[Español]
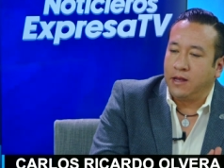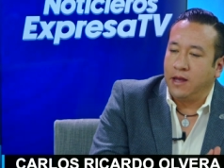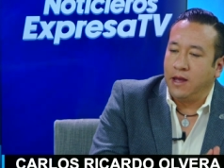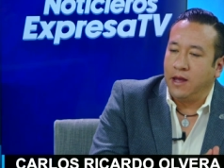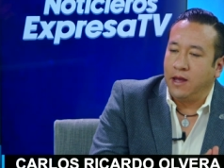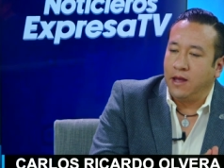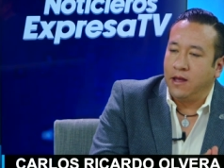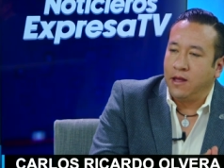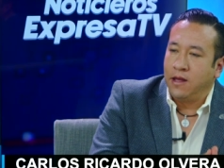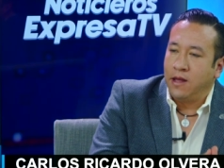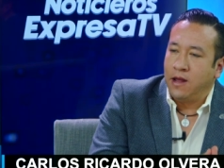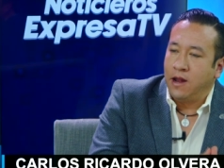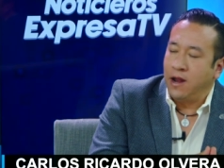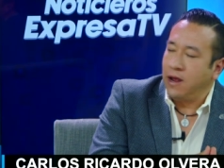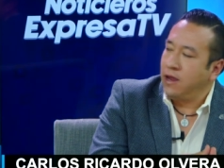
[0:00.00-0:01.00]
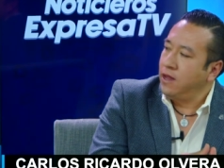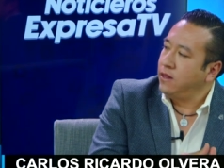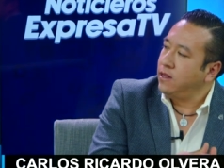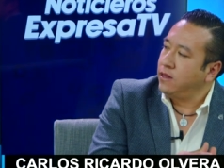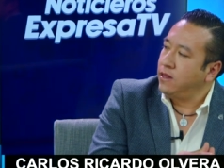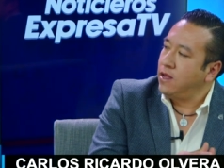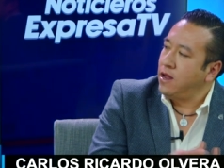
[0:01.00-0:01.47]
que la
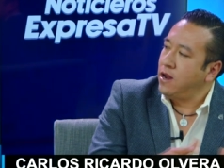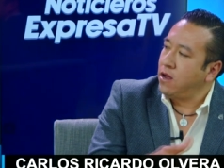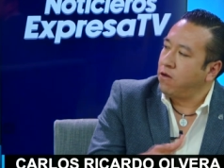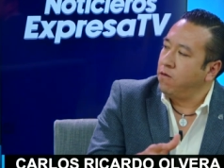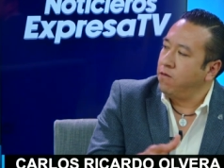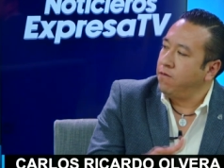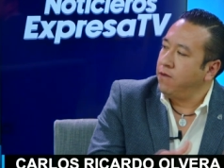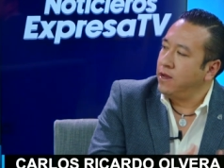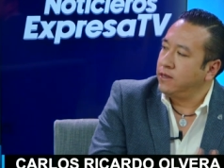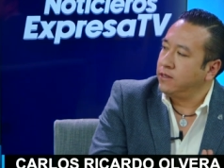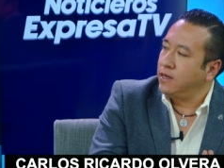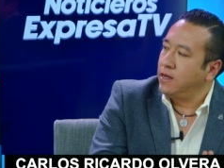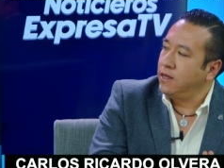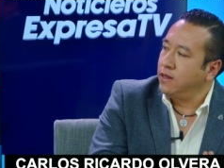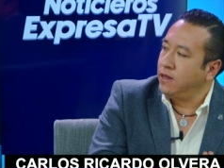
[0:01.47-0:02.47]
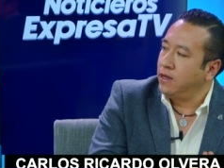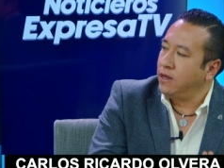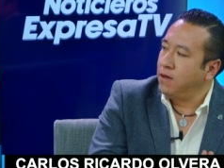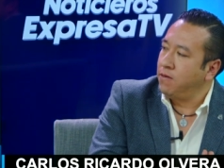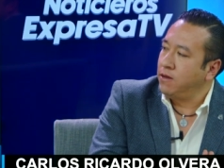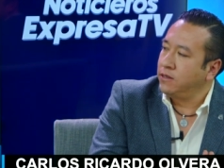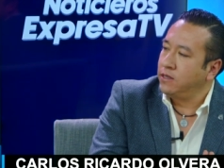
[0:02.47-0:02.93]
gente tenga la confianza de
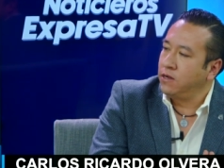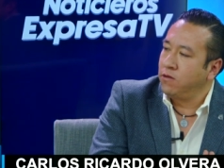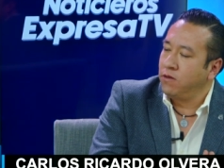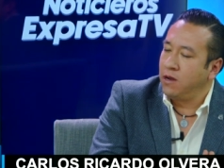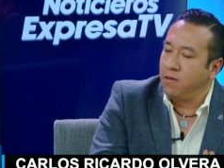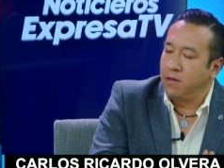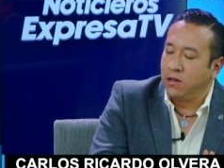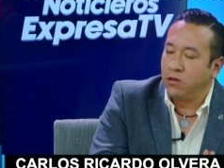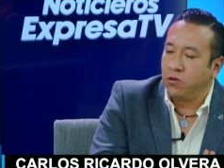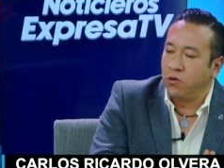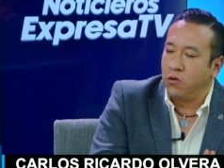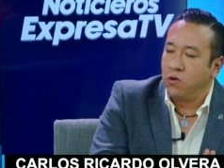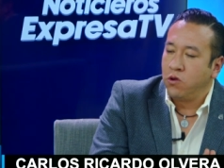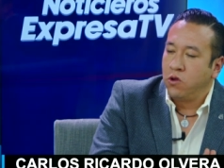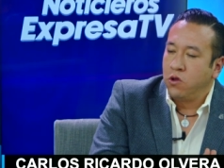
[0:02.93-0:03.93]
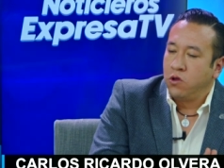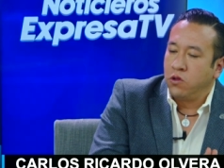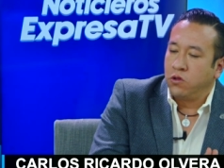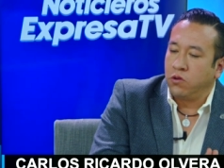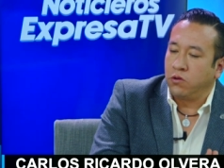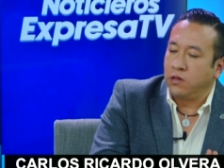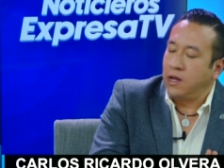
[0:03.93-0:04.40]
que va a ser un evento
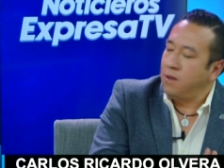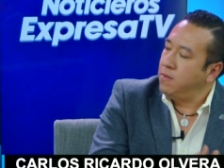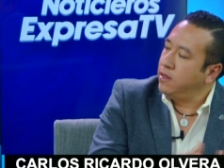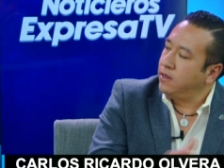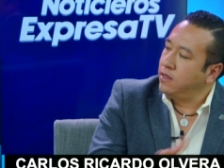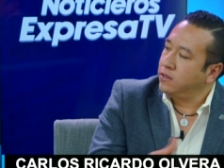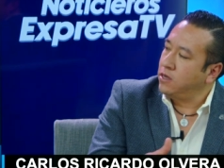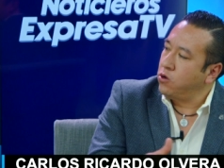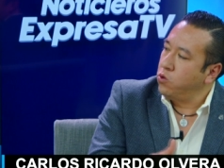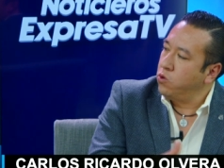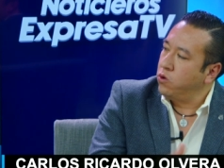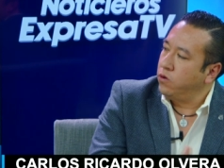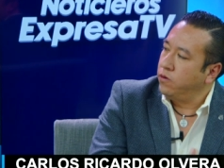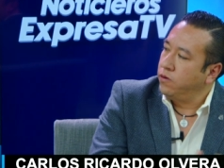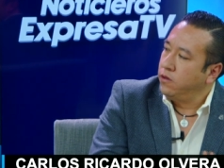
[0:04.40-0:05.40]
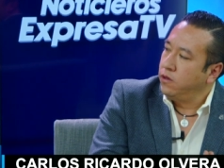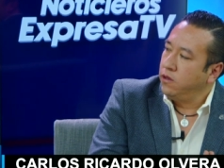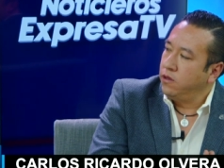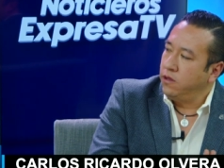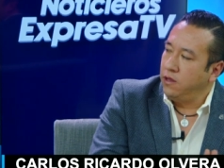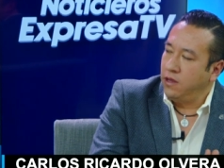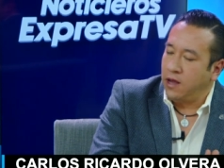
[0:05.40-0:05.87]
totalmente seguro.
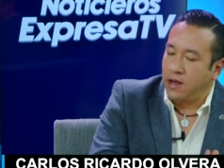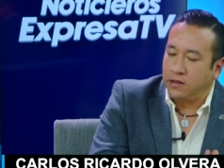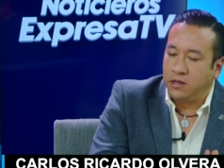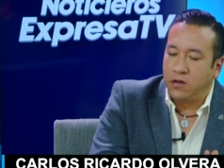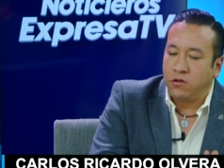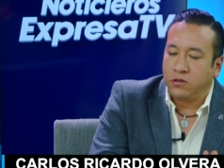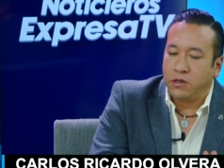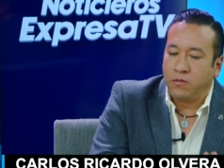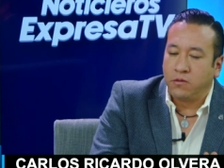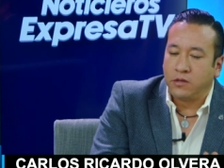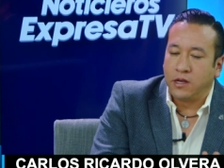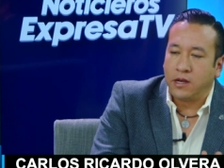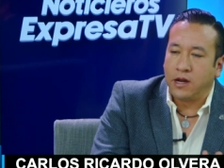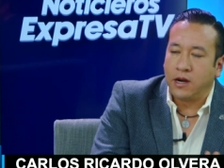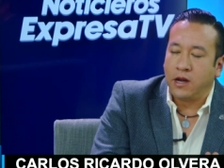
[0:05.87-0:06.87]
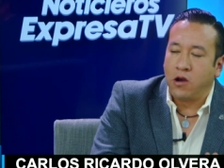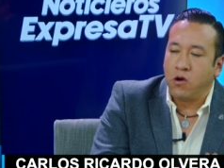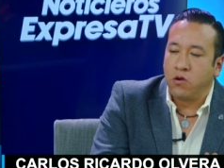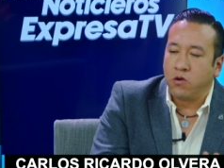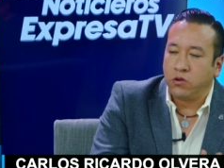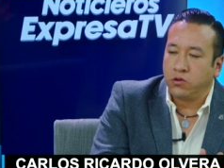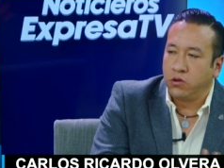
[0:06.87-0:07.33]
Eh, así nos hemos
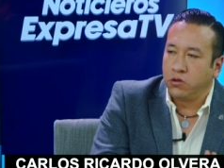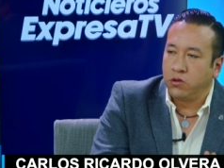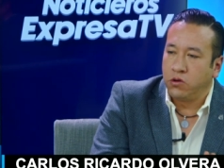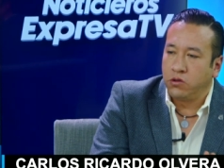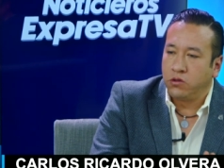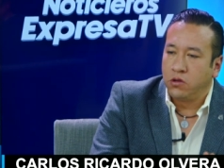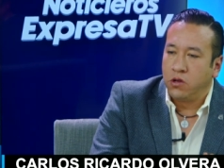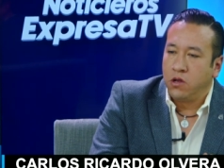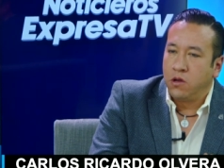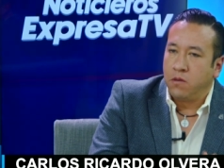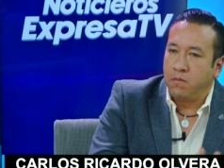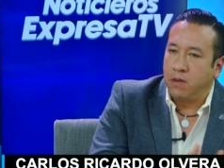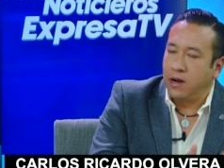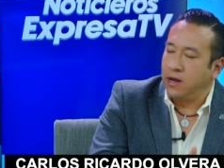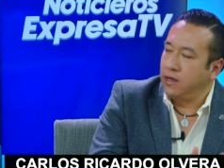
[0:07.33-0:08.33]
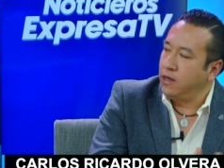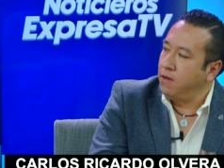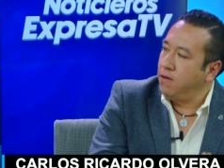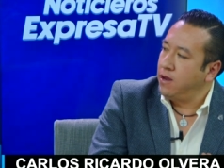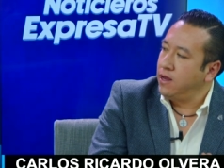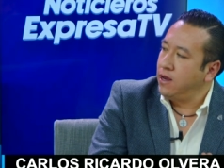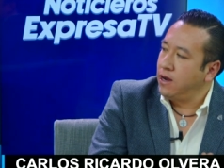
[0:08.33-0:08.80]
encargado nosotros para que
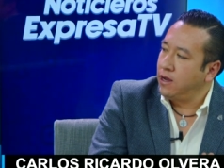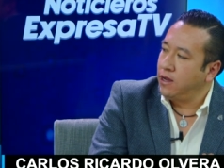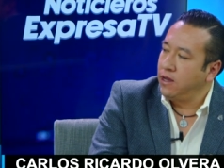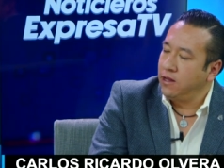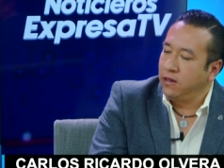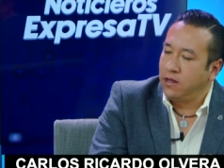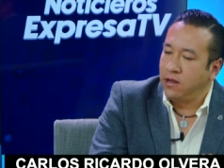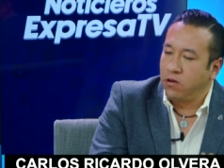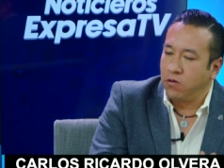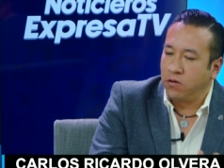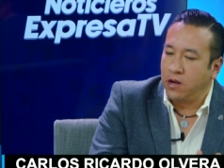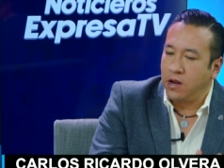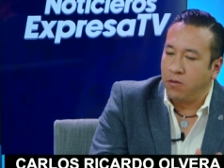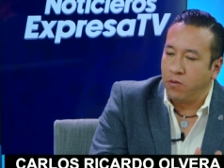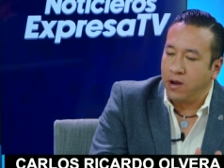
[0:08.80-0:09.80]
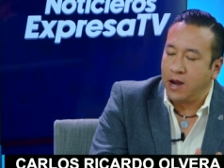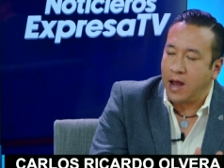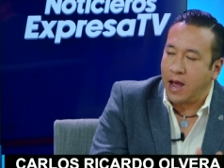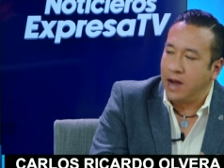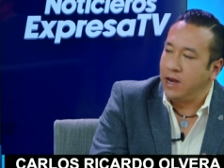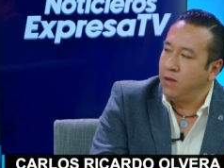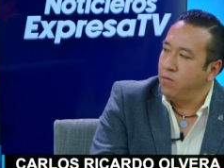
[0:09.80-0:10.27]
vaya la gente con el buen
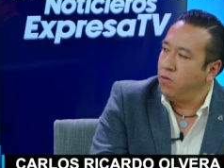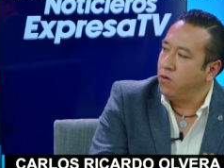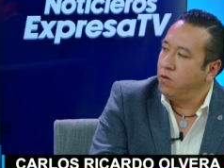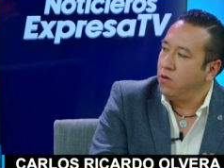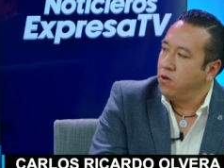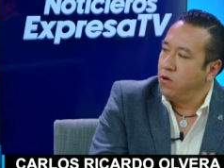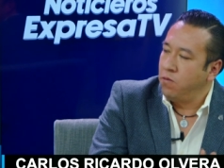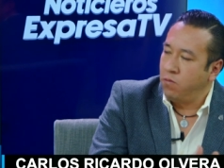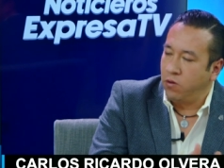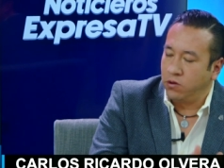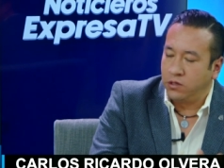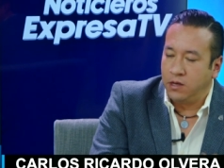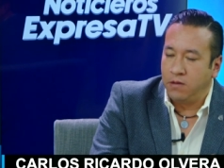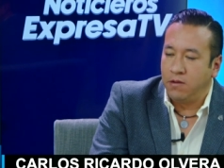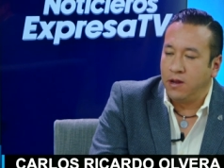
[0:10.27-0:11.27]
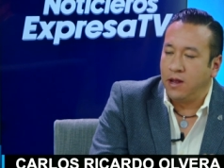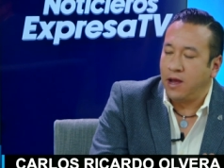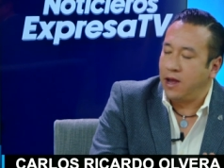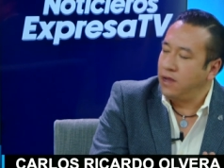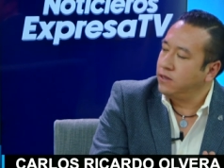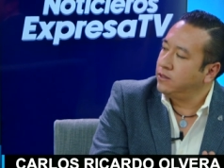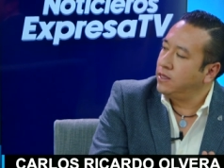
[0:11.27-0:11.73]
ánimo posible
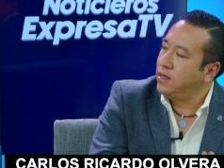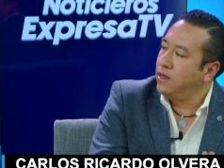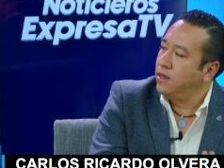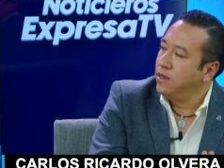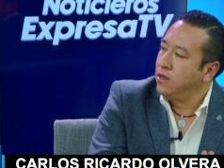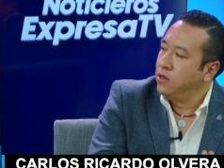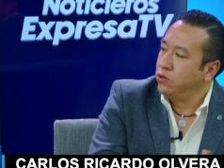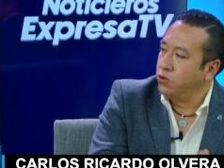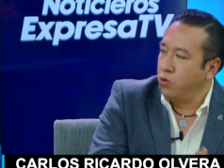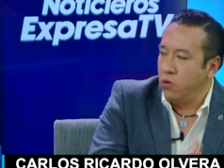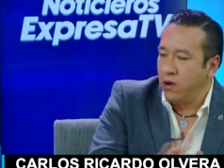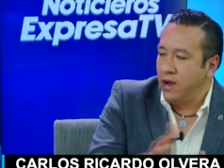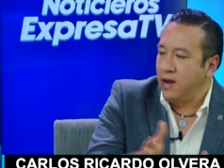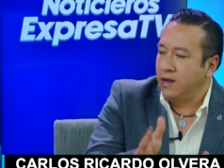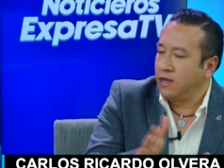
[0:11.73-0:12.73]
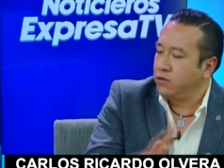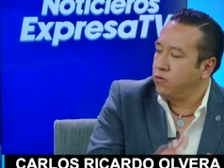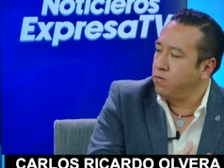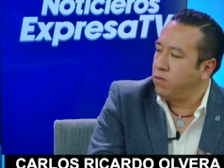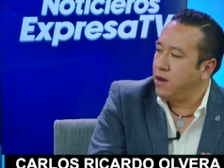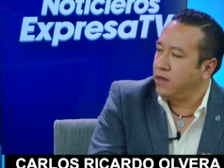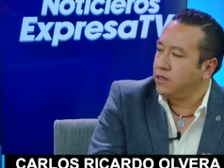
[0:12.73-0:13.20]
a este su lugar, que es
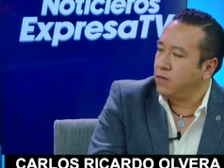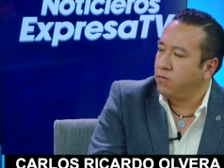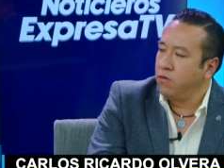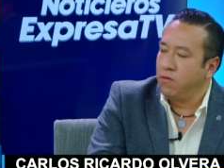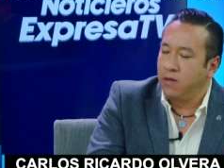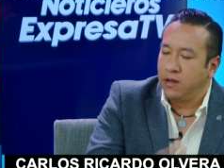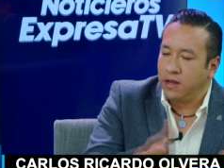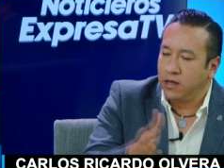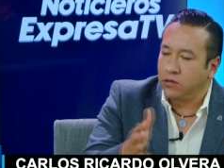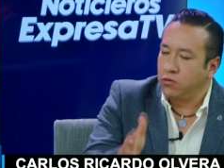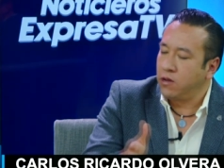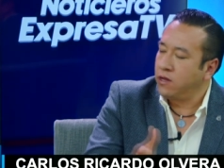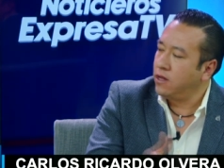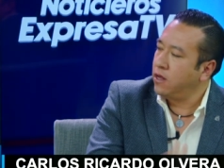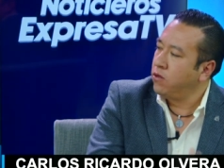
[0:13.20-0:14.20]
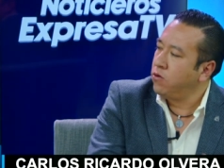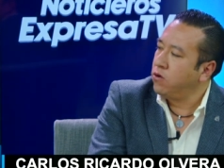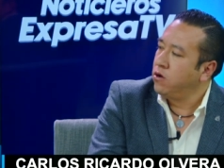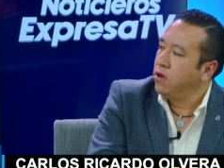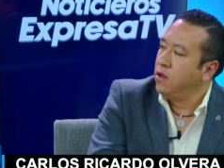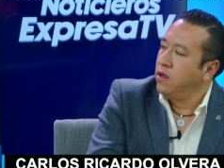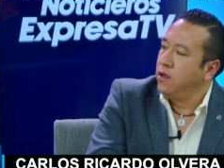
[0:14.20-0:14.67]
su plaza pública, su andador